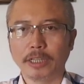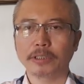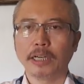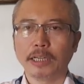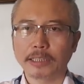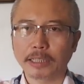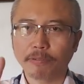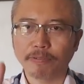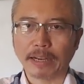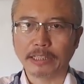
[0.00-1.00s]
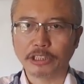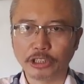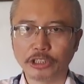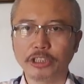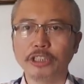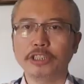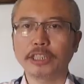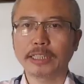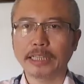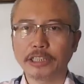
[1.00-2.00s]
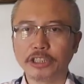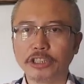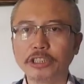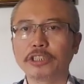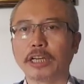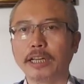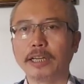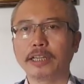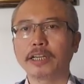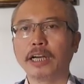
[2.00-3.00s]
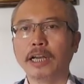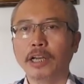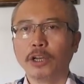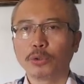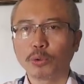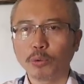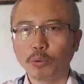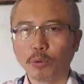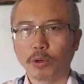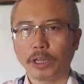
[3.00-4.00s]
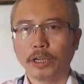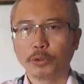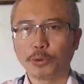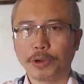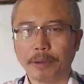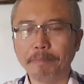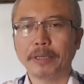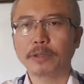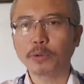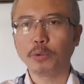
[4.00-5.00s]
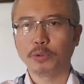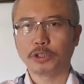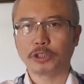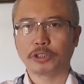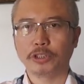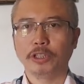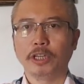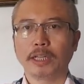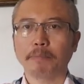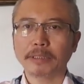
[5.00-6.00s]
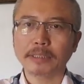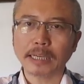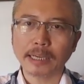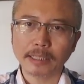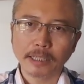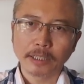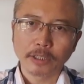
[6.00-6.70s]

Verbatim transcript: 是这个反习现在已经成了一个中国的全民共识。那么在